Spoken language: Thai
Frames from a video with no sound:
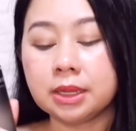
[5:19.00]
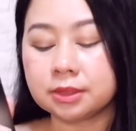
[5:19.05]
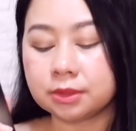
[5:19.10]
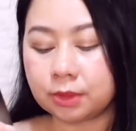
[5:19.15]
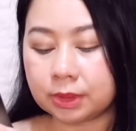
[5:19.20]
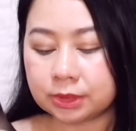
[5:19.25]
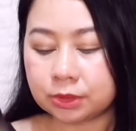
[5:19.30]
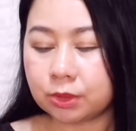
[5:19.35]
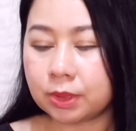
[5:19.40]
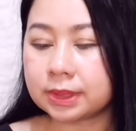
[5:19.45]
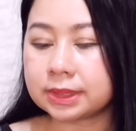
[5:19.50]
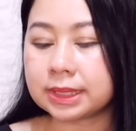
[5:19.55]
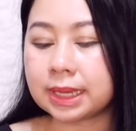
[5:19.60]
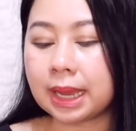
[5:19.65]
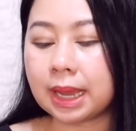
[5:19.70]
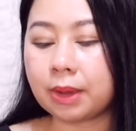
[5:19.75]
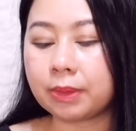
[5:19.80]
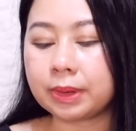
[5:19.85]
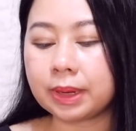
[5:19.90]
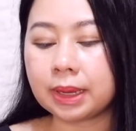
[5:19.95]
ส่วนช่วง
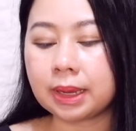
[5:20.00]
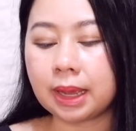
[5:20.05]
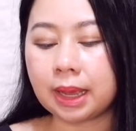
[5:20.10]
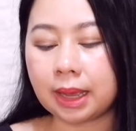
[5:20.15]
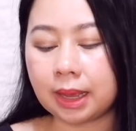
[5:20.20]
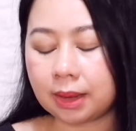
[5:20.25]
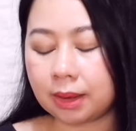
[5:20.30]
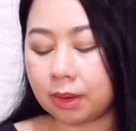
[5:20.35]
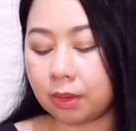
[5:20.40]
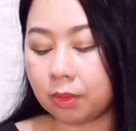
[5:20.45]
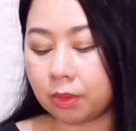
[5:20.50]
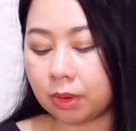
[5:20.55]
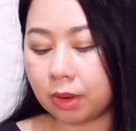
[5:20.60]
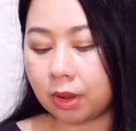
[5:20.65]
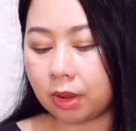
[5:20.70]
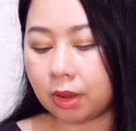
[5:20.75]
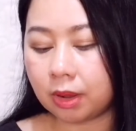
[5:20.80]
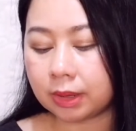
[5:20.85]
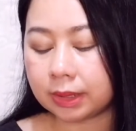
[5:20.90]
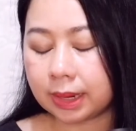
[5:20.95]
เช้านะคะเรา
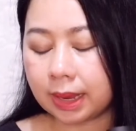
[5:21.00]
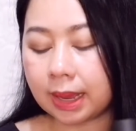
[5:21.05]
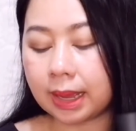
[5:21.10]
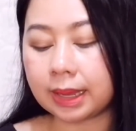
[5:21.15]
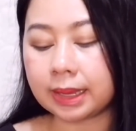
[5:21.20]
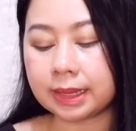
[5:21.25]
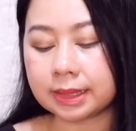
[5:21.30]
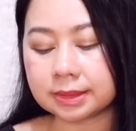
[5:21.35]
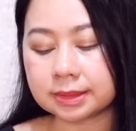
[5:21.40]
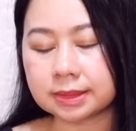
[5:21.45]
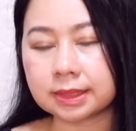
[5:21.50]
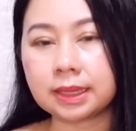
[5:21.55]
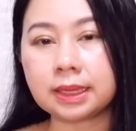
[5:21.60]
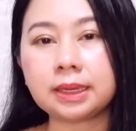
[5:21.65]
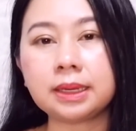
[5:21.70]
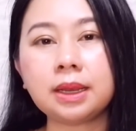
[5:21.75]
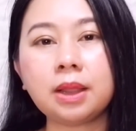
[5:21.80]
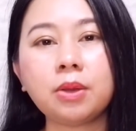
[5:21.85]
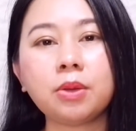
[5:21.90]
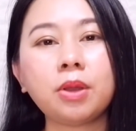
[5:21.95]
ก็ทาเอสเซ
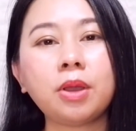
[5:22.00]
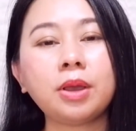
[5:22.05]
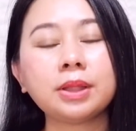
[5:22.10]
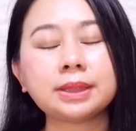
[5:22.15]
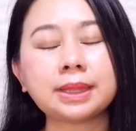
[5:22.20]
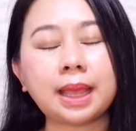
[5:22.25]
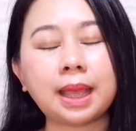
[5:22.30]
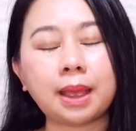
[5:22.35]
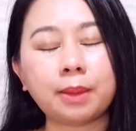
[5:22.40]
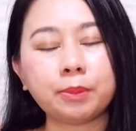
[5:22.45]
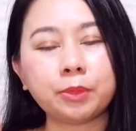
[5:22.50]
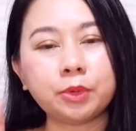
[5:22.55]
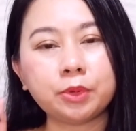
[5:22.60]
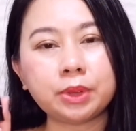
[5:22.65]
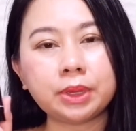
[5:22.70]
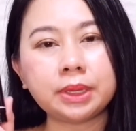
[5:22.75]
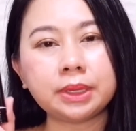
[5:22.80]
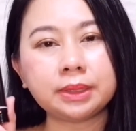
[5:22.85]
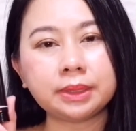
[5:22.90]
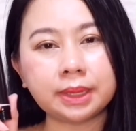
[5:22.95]
นต์แล้วก็ตาม
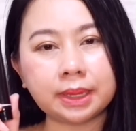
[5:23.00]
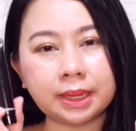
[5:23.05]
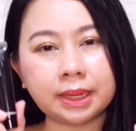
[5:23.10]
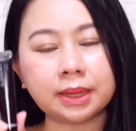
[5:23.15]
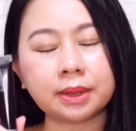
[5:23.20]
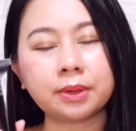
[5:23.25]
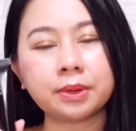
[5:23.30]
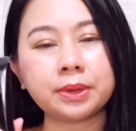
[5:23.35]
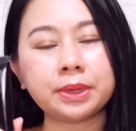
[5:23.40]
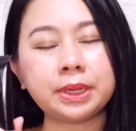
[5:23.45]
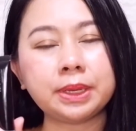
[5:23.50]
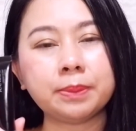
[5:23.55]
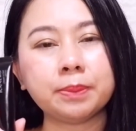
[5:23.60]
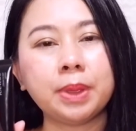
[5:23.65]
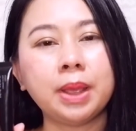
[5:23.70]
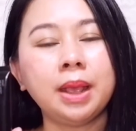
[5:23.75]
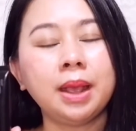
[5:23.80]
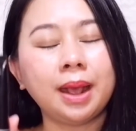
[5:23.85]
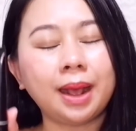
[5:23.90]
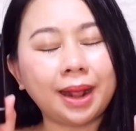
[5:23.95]
ด้วยเดย์ครีม
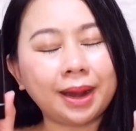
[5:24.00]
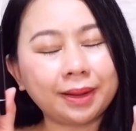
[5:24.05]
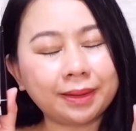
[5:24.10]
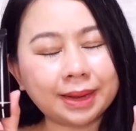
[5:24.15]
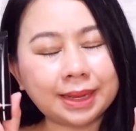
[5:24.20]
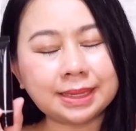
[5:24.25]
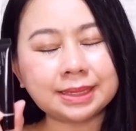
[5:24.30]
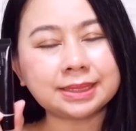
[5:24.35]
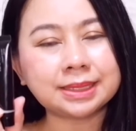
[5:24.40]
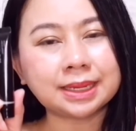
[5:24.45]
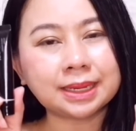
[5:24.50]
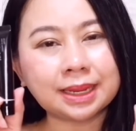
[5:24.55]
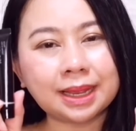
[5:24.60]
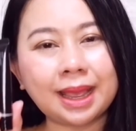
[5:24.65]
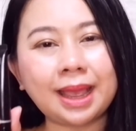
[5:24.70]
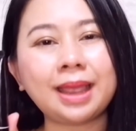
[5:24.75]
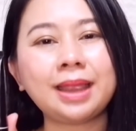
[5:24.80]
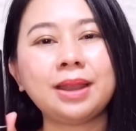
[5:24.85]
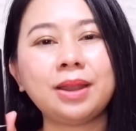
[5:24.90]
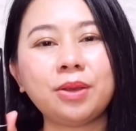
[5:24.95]
อะไรจะ
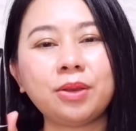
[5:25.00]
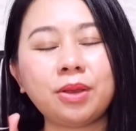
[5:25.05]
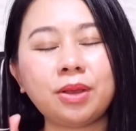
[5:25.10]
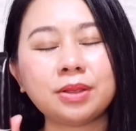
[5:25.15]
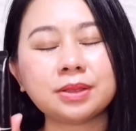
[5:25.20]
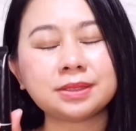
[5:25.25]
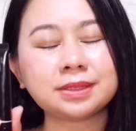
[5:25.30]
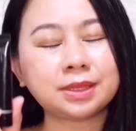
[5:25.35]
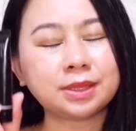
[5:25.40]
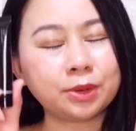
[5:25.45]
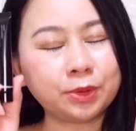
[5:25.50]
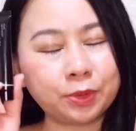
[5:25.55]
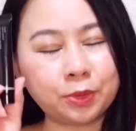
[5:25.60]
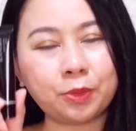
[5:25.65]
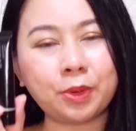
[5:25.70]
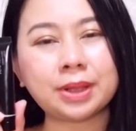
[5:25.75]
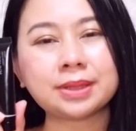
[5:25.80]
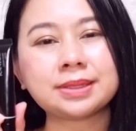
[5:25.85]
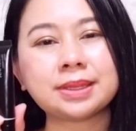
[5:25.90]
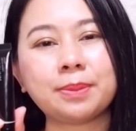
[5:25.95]
ง่ายแล้วก็สะด
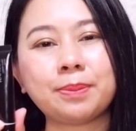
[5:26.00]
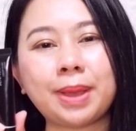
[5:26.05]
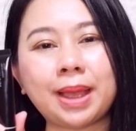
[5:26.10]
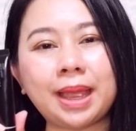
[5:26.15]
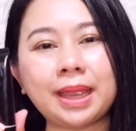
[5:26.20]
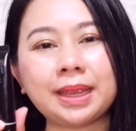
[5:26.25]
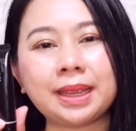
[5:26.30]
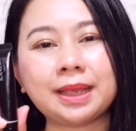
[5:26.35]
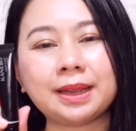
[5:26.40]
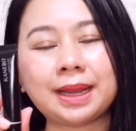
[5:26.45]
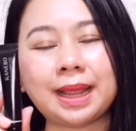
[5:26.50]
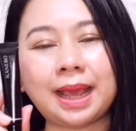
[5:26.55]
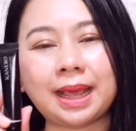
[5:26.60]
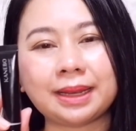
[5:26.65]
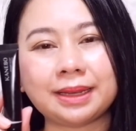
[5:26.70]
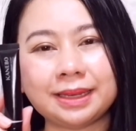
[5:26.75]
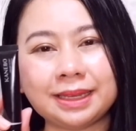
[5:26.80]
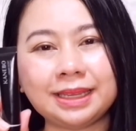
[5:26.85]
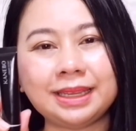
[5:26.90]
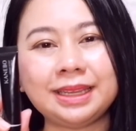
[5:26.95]
วกสบายขนา
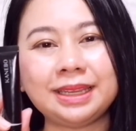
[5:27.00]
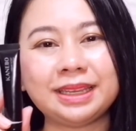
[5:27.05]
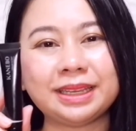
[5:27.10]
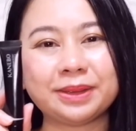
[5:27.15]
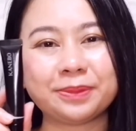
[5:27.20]
ดนี้